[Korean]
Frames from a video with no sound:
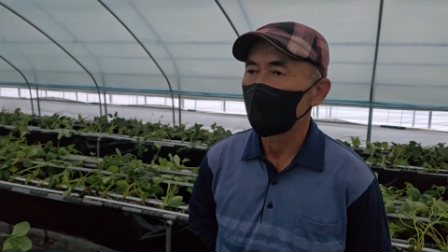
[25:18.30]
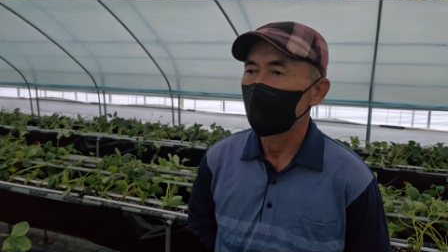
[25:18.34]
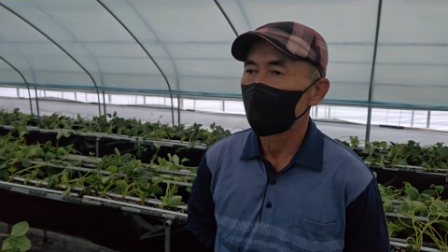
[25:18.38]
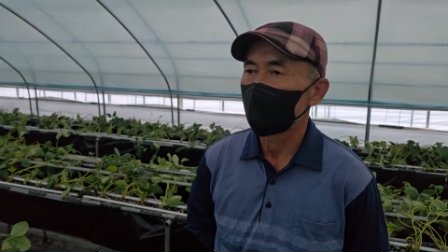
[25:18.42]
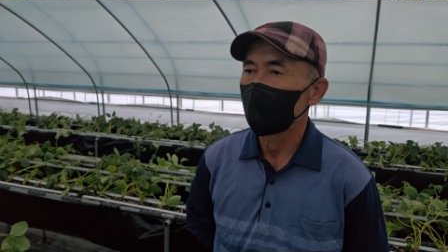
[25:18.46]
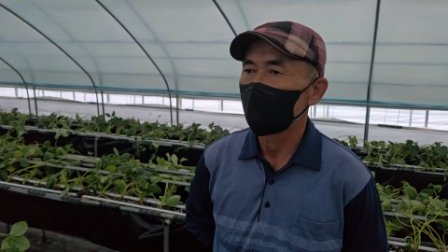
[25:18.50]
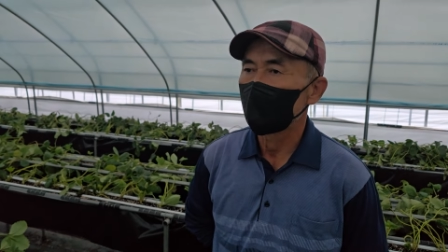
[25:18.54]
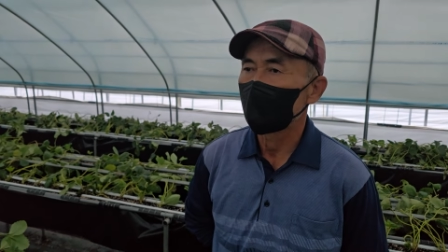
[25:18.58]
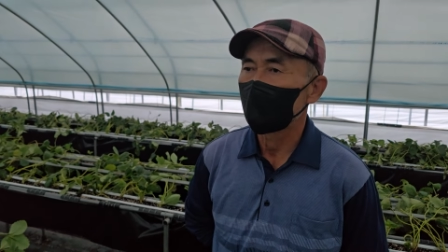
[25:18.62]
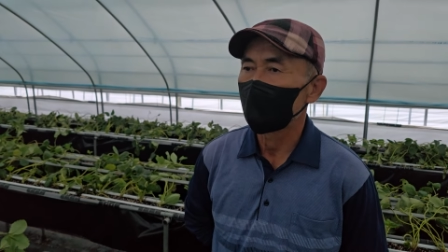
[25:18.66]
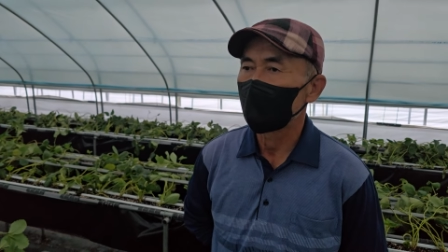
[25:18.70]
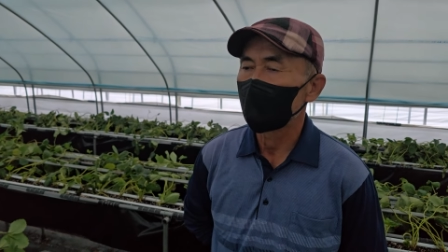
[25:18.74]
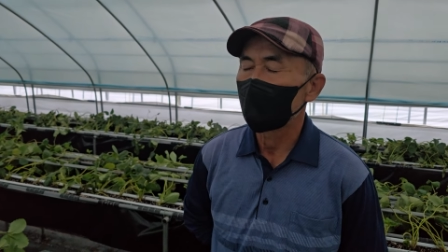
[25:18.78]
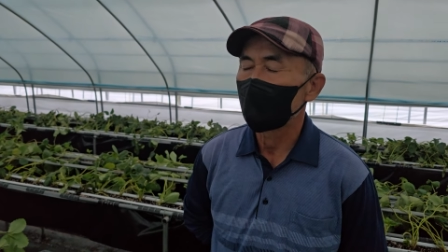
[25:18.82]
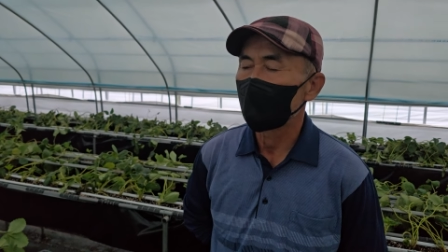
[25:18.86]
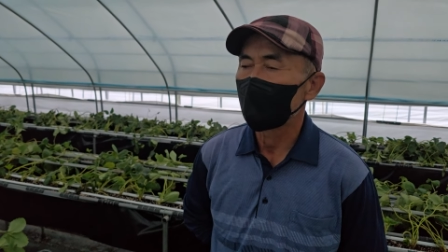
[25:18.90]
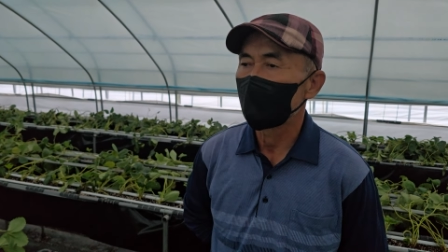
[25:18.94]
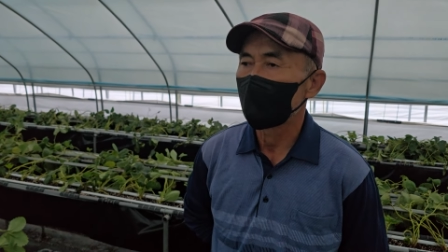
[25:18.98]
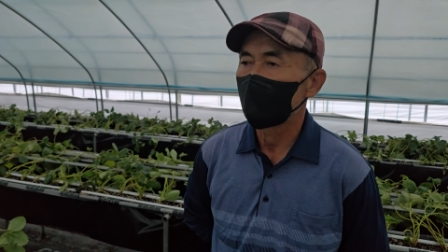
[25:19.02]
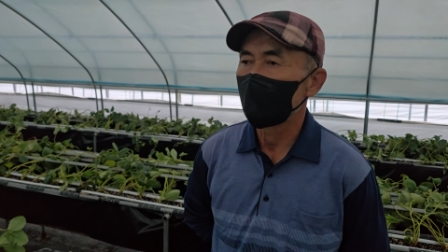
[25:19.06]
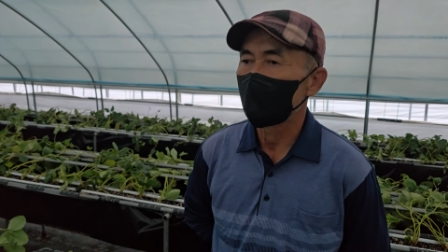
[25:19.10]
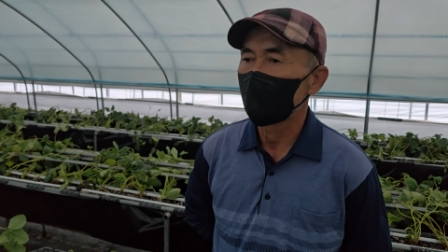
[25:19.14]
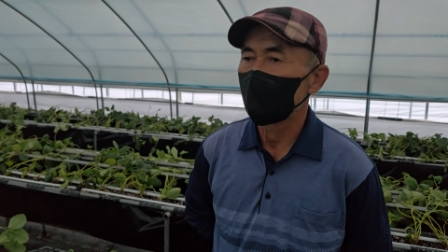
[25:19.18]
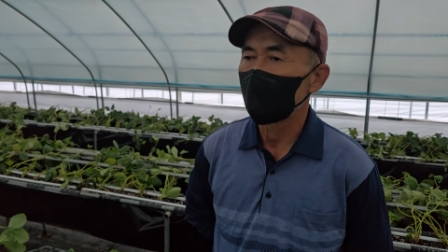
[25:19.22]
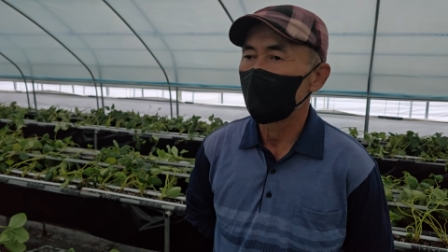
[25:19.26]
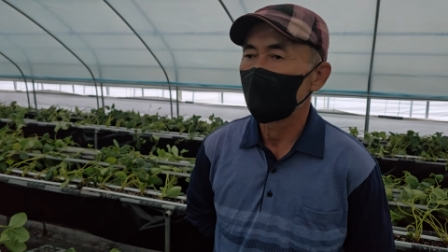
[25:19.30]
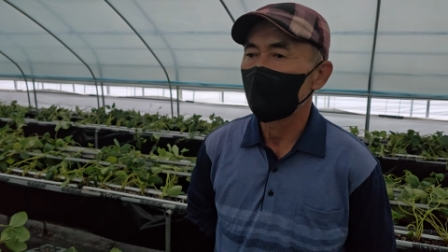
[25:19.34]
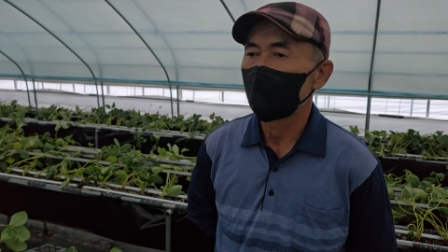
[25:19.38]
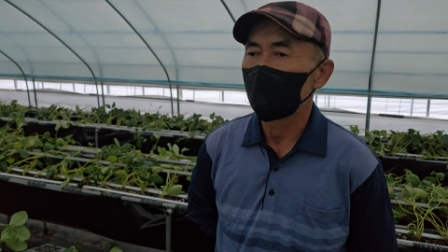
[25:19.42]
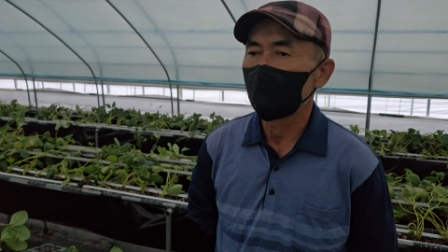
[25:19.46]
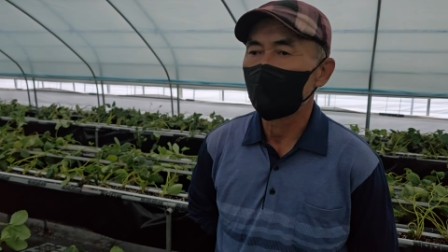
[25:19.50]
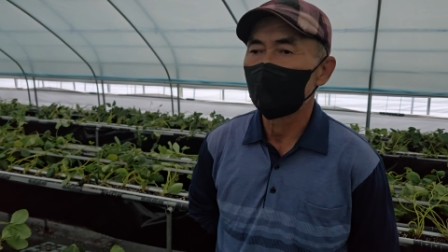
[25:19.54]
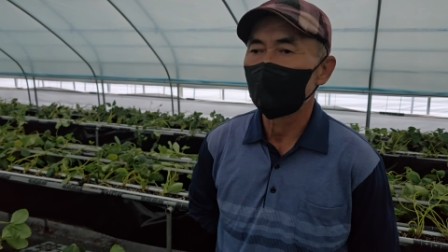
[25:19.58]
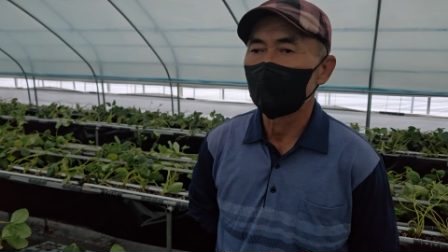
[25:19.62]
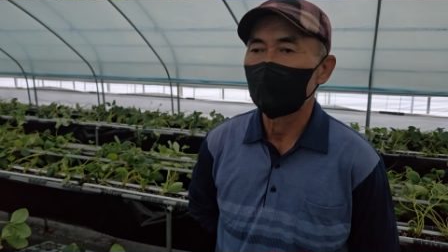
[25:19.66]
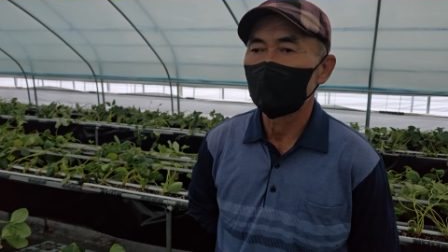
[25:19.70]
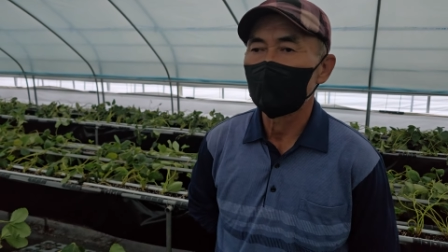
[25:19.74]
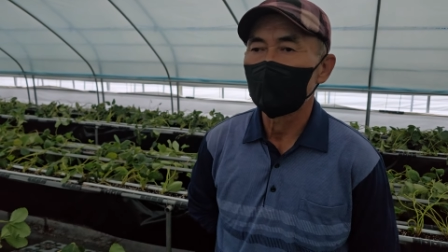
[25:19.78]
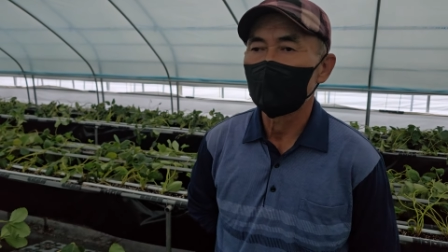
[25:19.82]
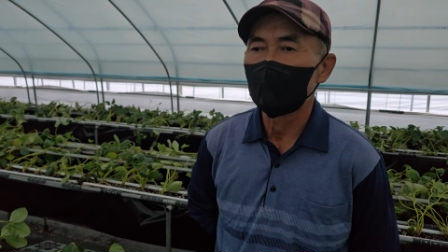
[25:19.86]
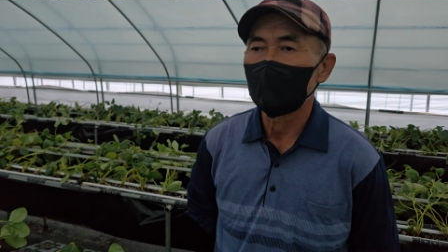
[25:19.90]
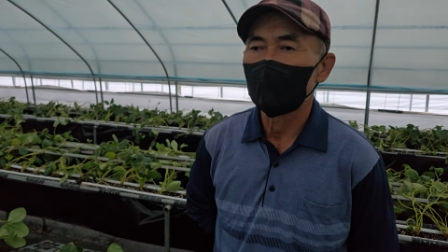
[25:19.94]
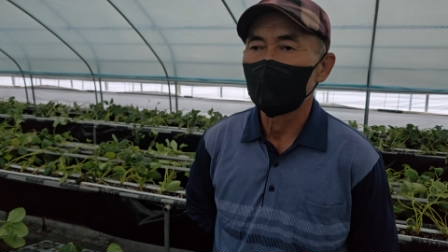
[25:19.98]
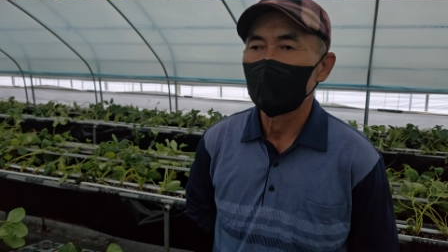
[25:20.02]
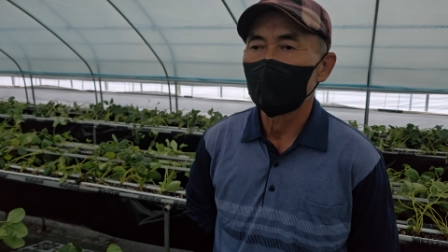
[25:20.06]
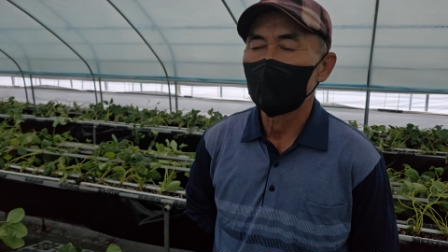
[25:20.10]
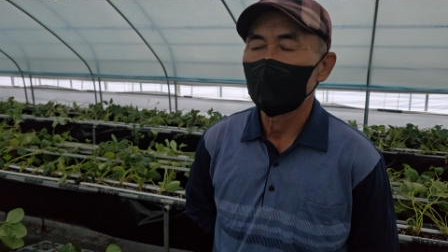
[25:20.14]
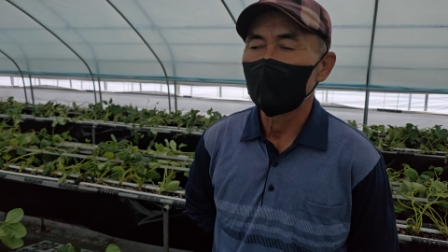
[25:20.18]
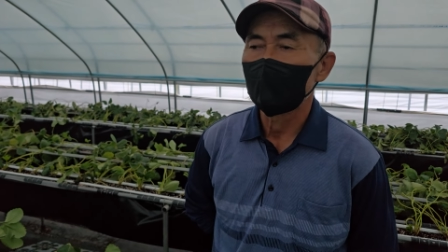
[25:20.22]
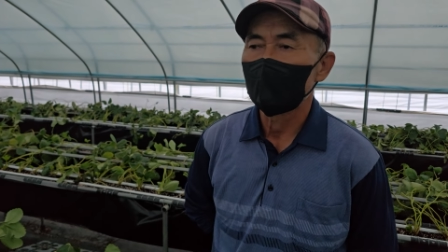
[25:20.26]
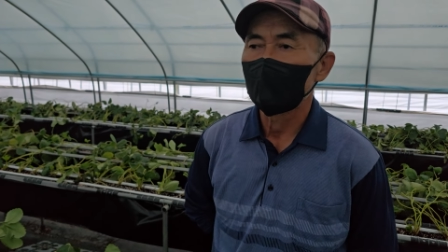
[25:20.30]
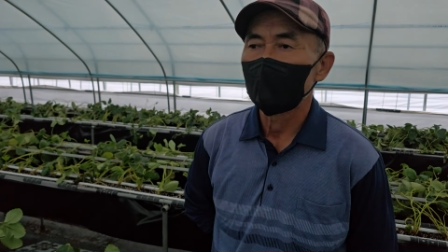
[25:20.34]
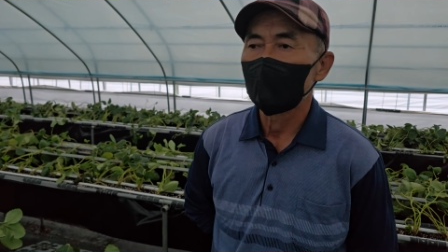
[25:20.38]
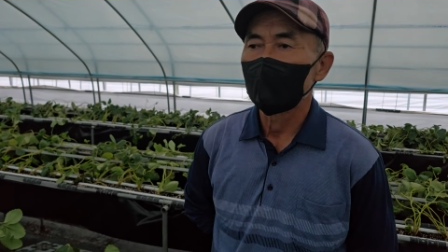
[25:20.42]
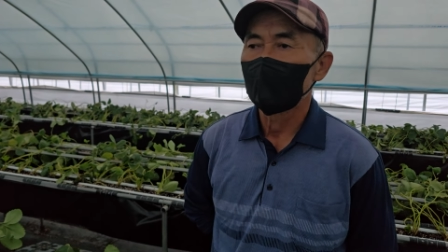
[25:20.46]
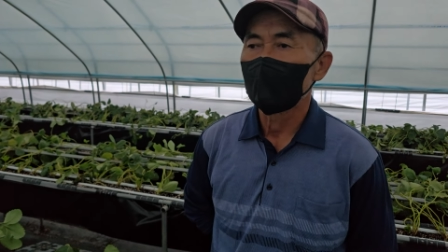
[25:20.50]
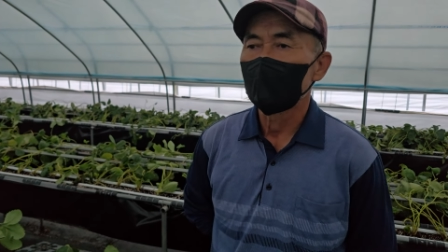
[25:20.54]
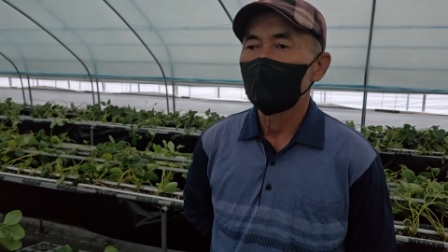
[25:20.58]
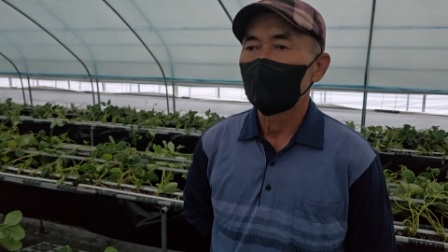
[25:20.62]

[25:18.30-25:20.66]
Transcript: 육묘를 줬을 때그